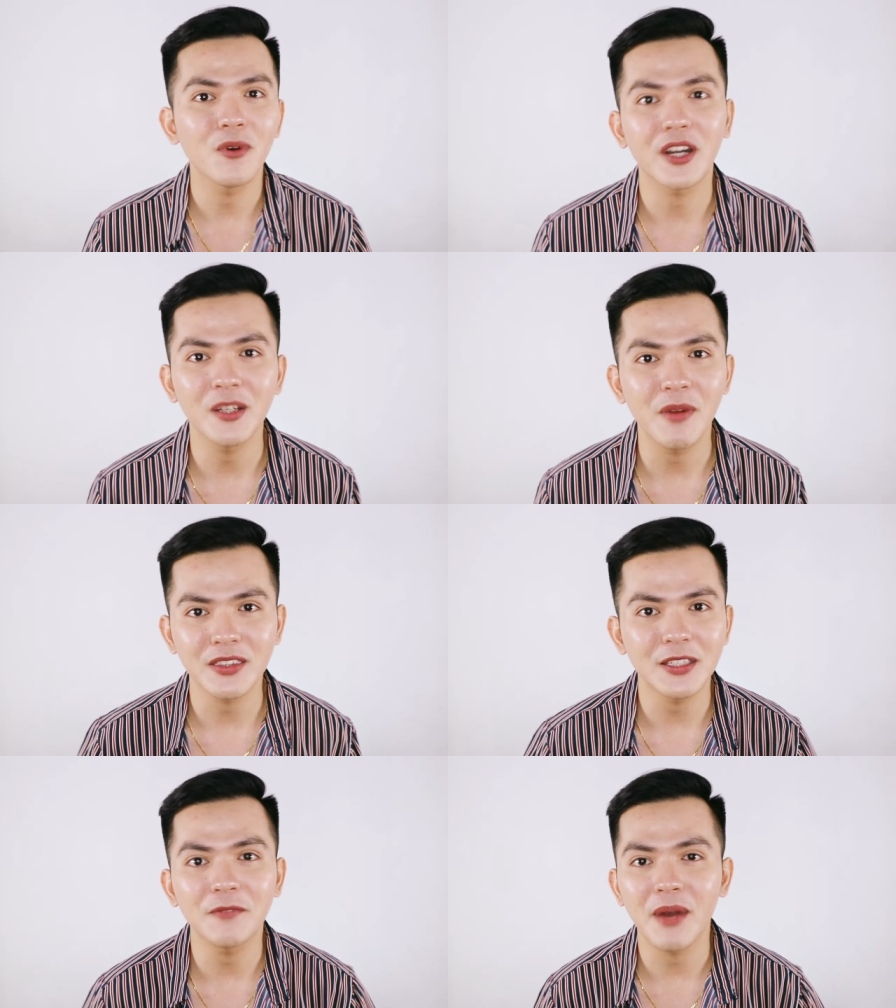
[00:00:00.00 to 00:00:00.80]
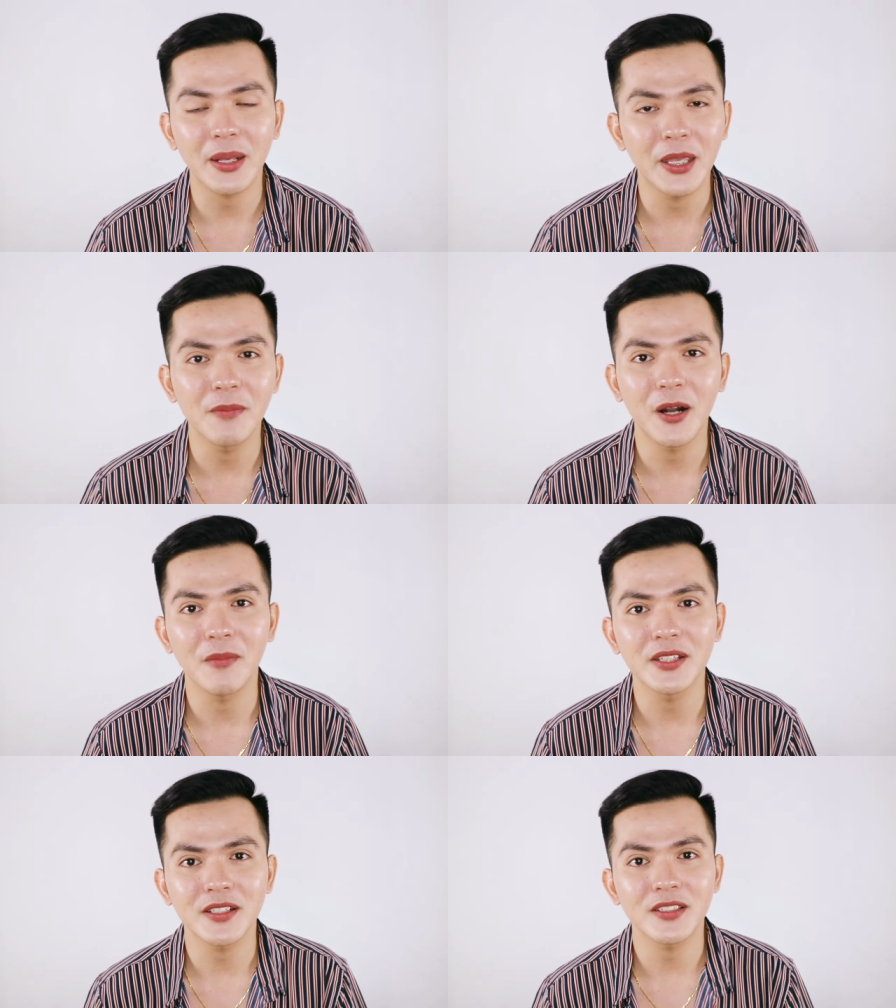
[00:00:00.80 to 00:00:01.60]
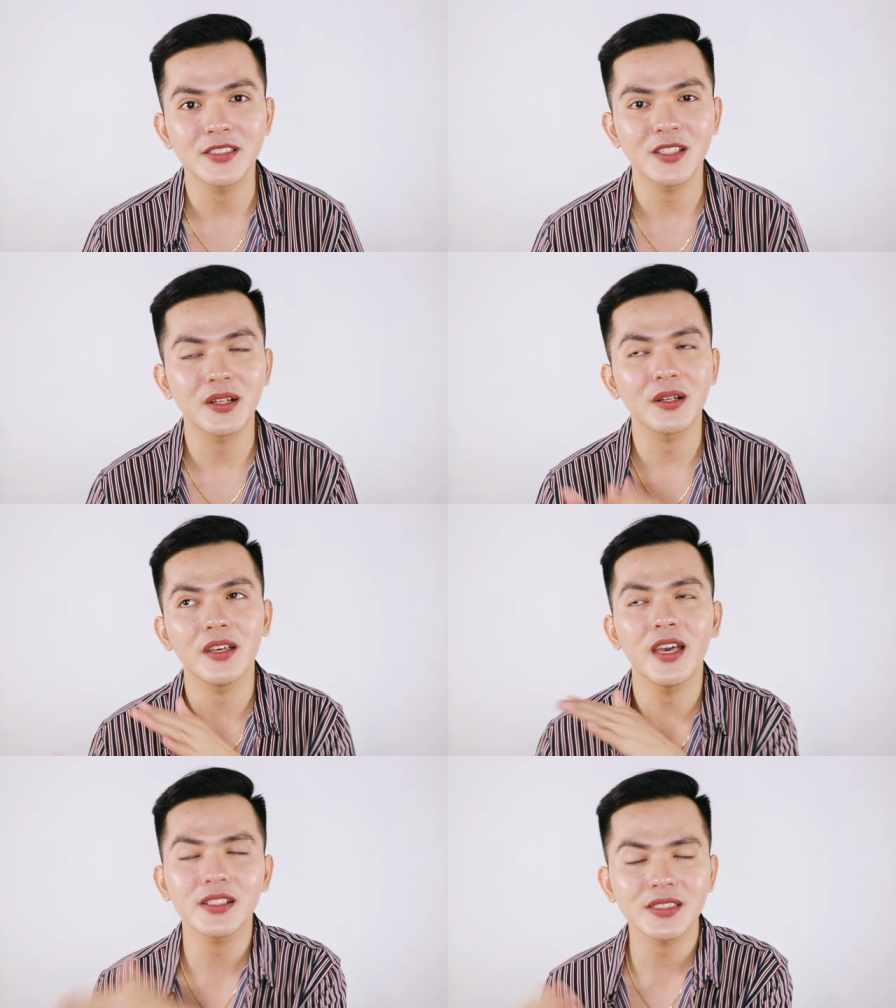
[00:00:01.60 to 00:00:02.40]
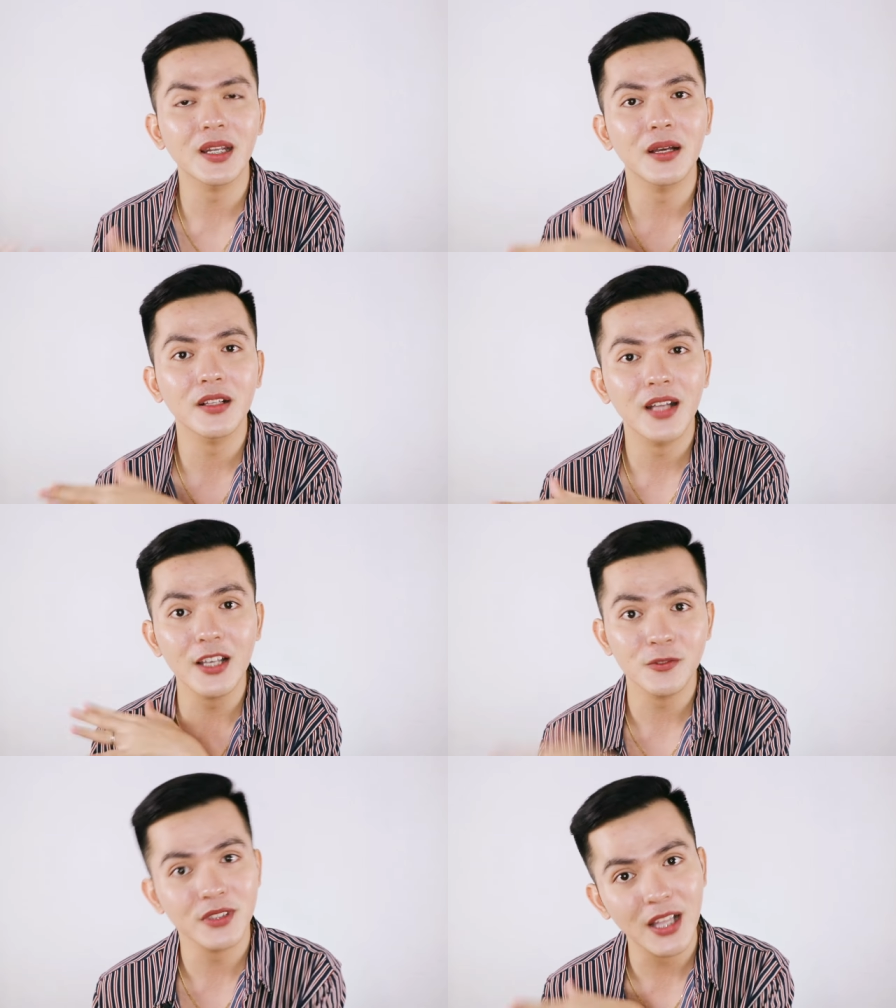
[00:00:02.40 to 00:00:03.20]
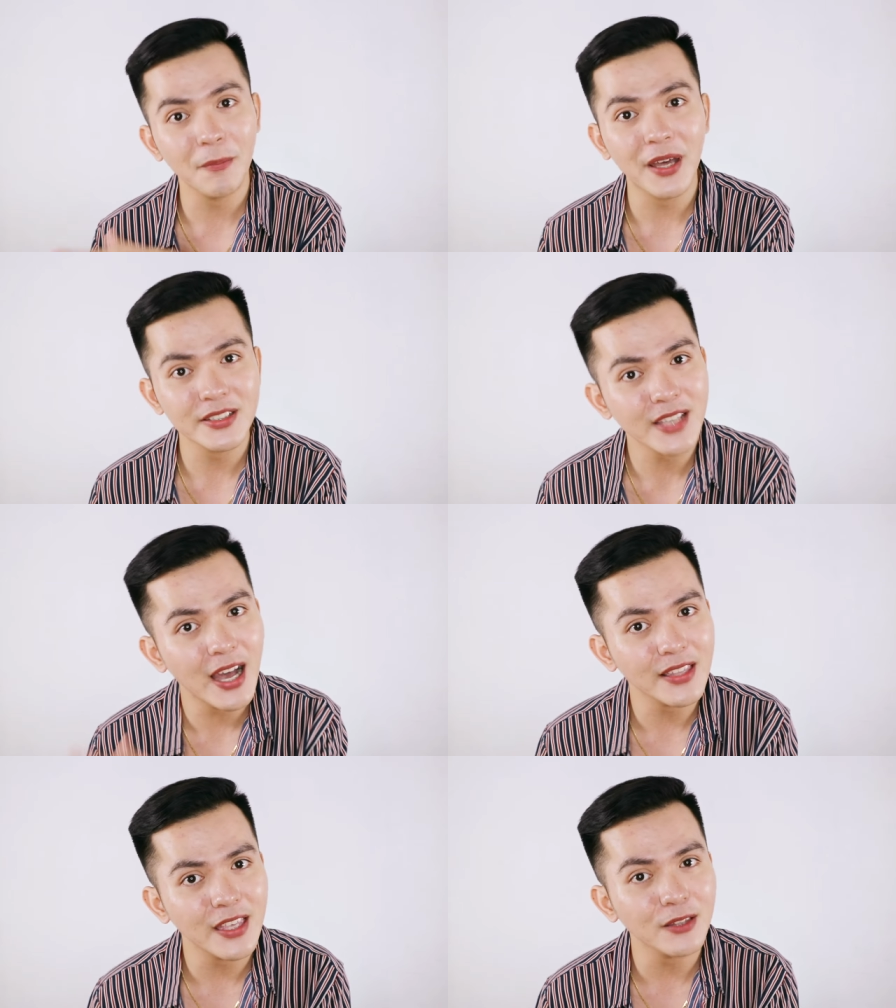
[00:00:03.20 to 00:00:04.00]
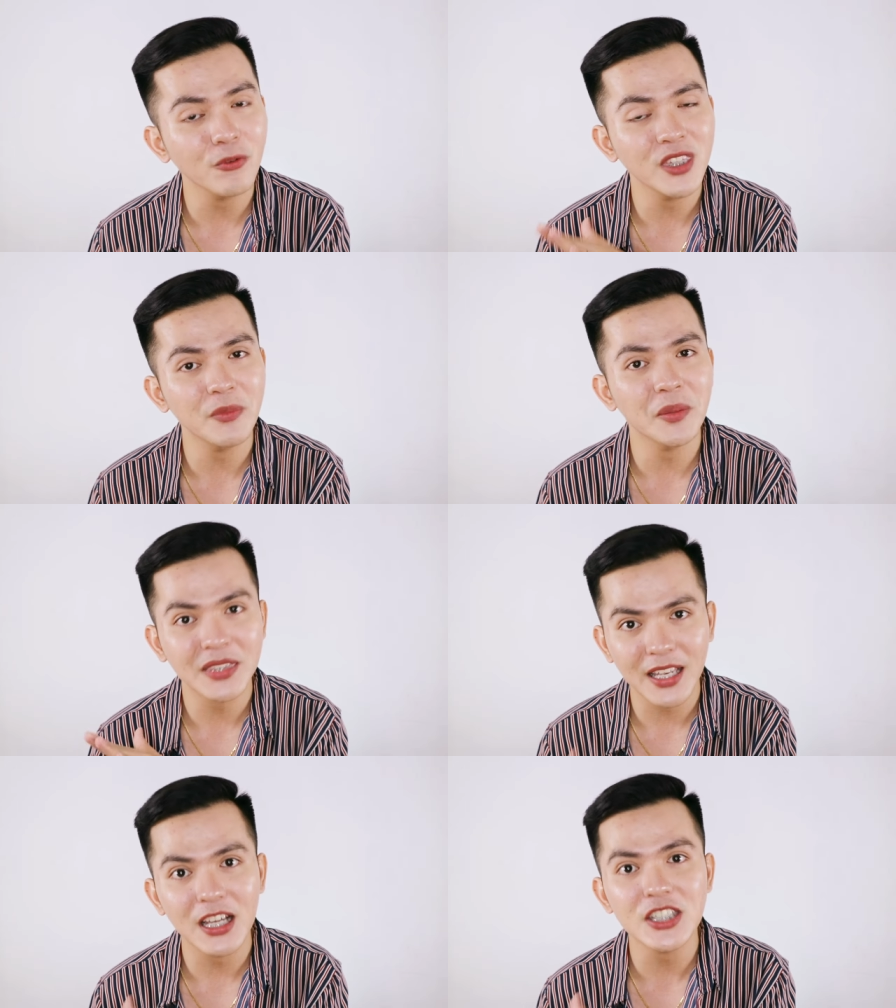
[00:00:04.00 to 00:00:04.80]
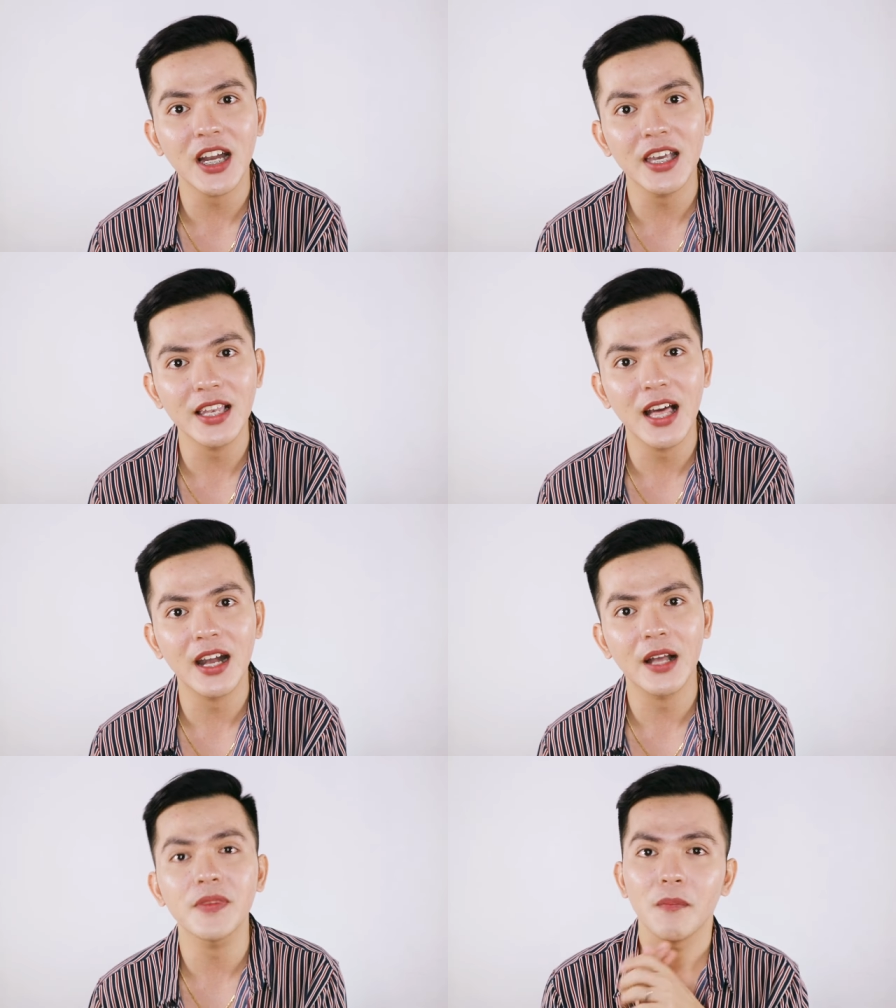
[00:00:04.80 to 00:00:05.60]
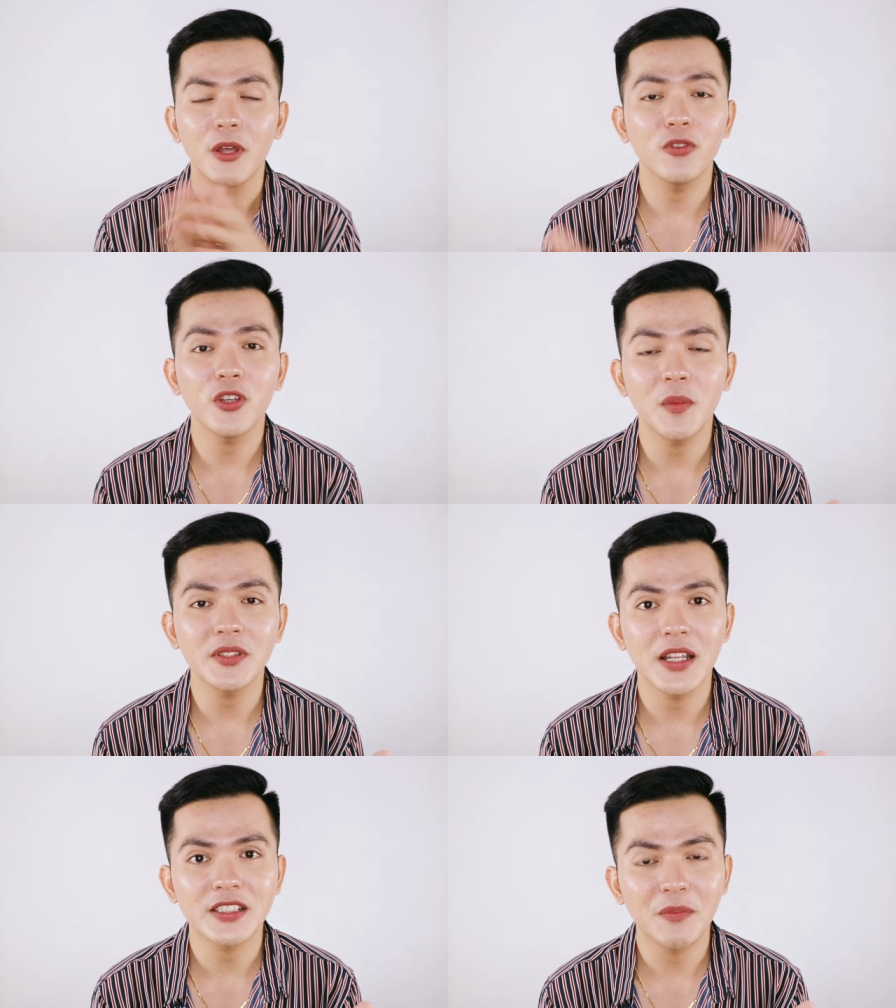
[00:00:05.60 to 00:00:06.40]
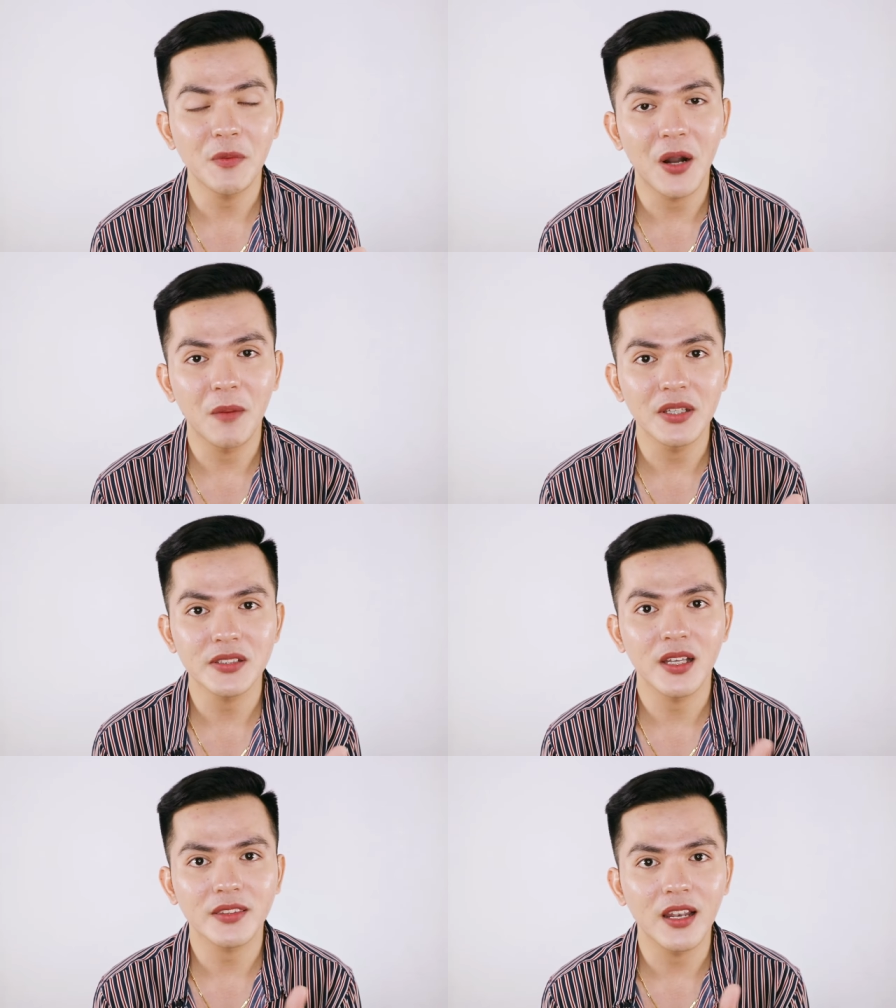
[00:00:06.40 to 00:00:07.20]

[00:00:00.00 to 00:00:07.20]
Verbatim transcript: huwag ka na mag-take ng Myra E mga best kasi it's a uh, extra gastos lang para sa atin kung hindi mo naman talaga siya kailangan. Pero hindi ko naman sinasabi mga best na